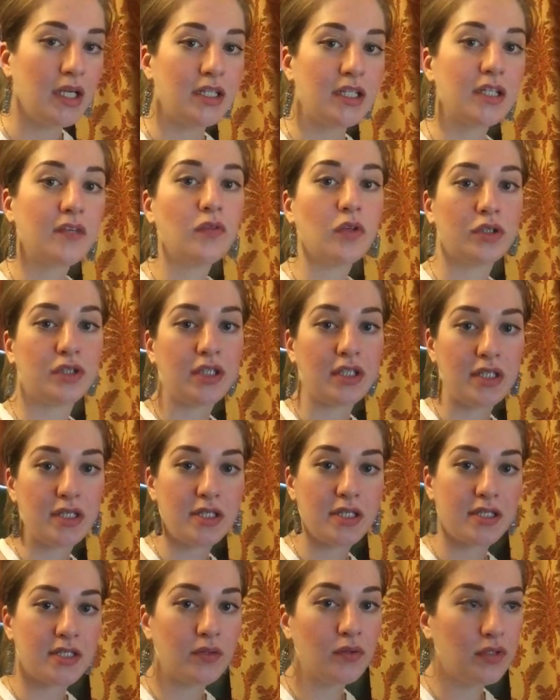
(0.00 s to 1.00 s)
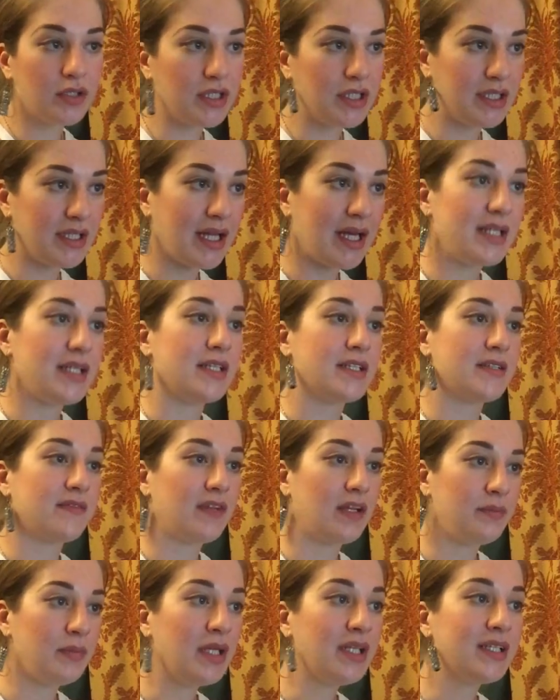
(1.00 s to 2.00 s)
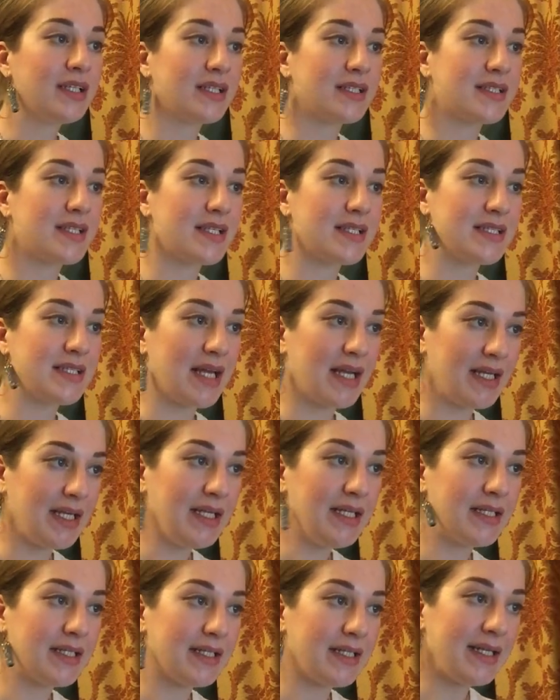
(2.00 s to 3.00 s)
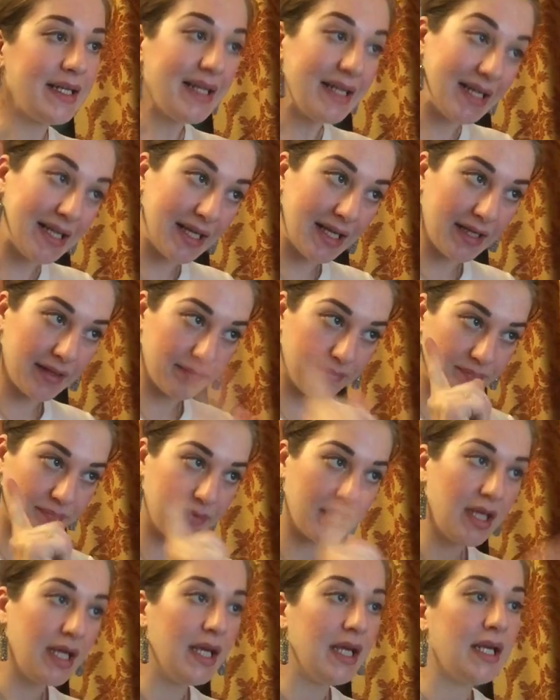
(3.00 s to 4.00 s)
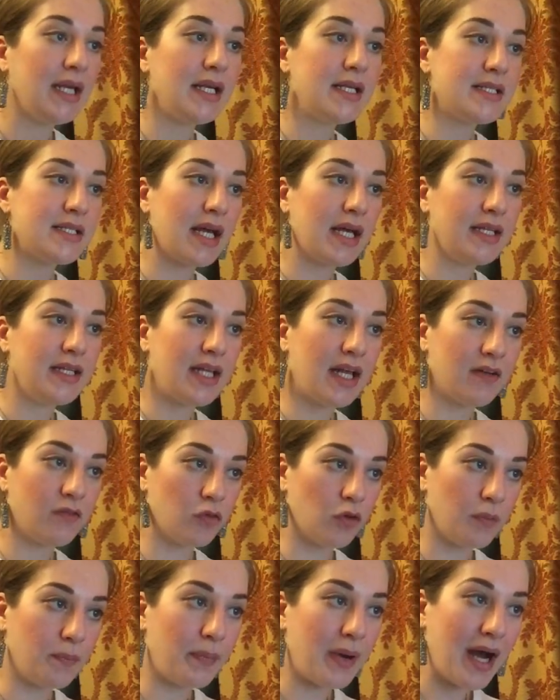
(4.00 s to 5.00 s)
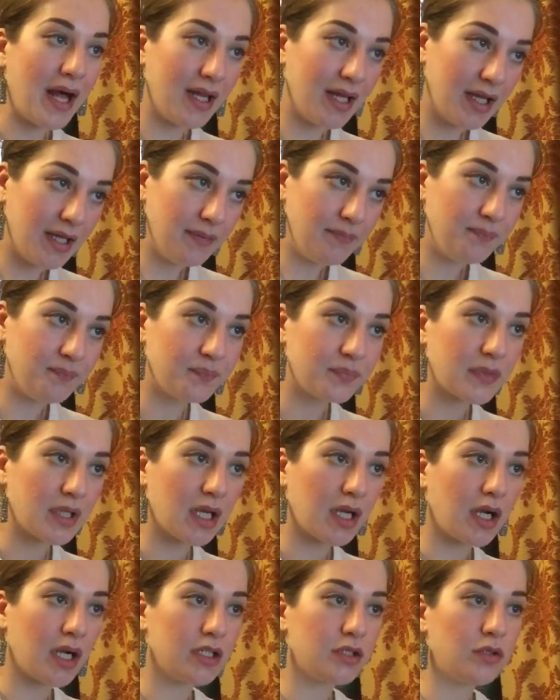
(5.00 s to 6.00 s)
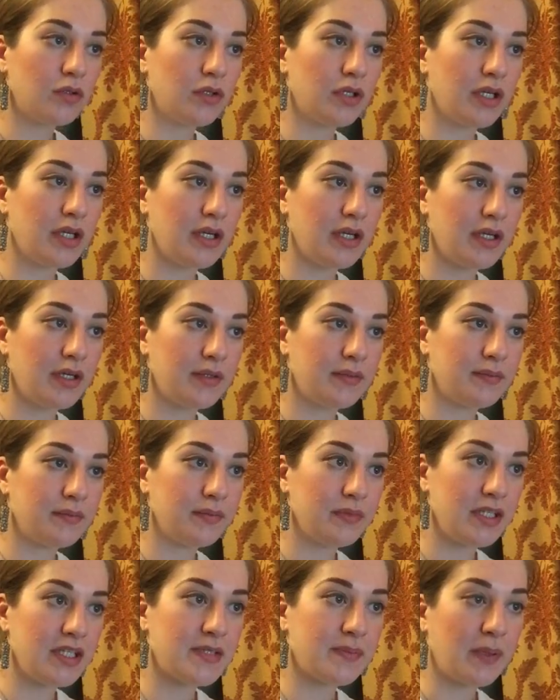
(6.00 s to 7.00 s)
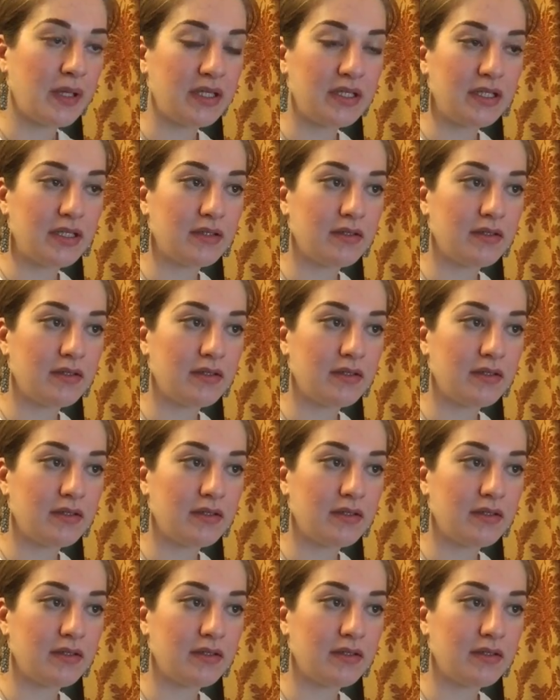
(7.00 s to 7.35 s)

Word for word: Так вот, традиционный танец фламенко состоит или из одного пала, которое, испол...